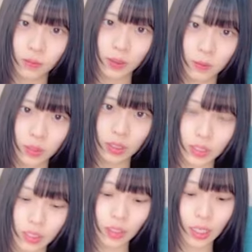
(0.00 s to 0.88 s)
うん、でも
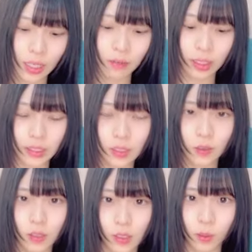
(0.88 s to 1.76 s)
してる気配はなさ
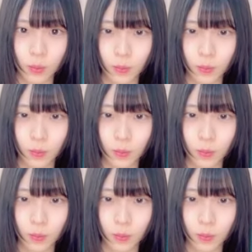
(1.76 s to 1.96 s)
そうだよっ